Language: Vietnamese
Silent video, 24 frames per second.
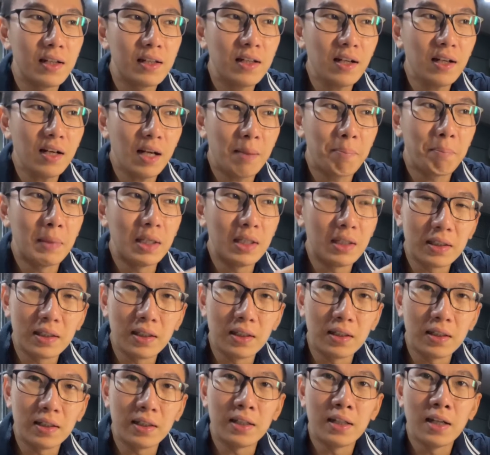tức là 10
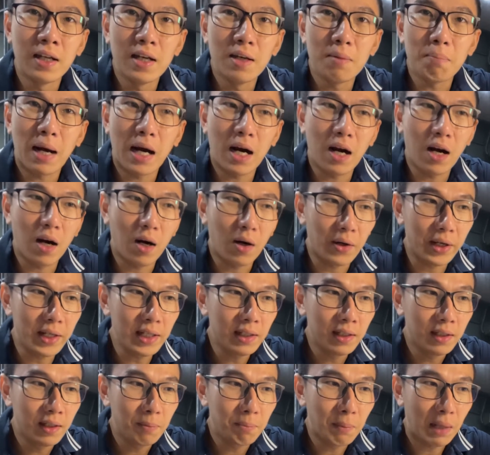người bạn hỏi
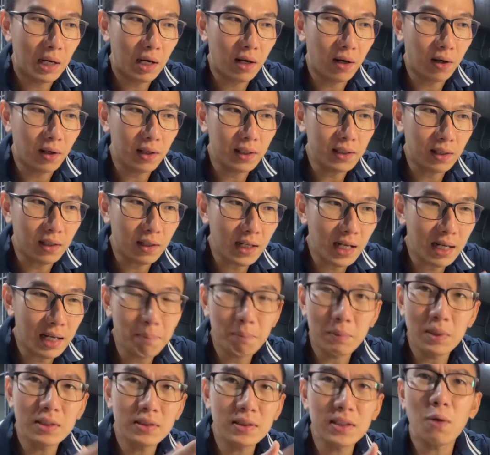bạn hỏi cỡ
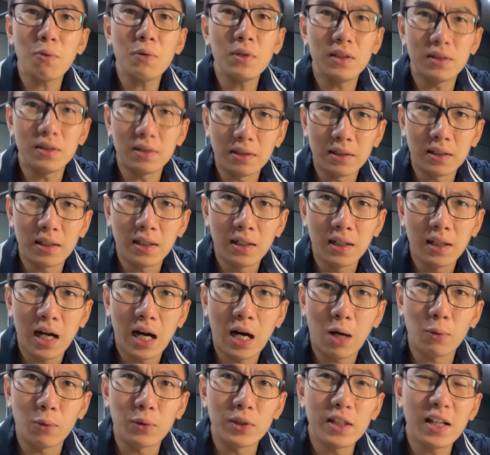5 đến 6 người
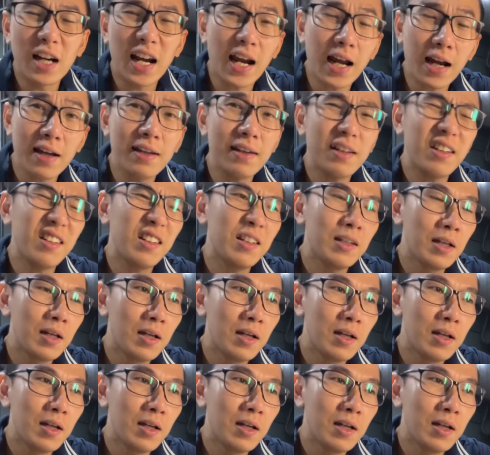hầu như ai á,